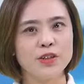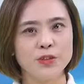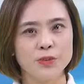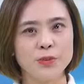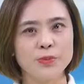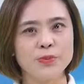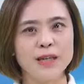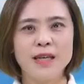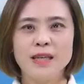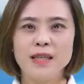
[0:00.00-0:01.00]
程中，
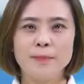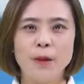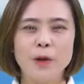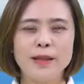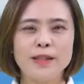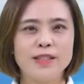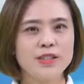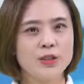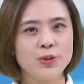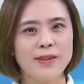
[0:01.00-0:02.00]
以饱满的精
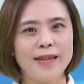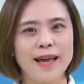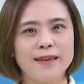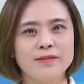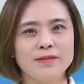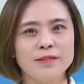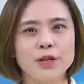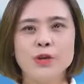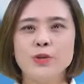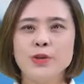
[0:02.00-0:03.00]
神状态，
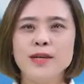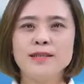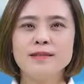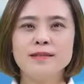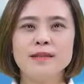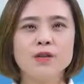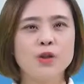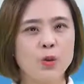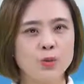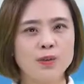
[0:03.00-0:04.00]
全身心的
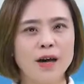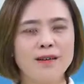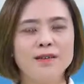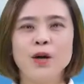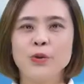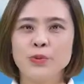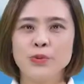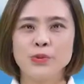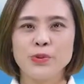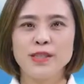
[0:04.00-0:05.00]
投入到游
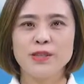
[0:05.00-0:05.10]
泳学习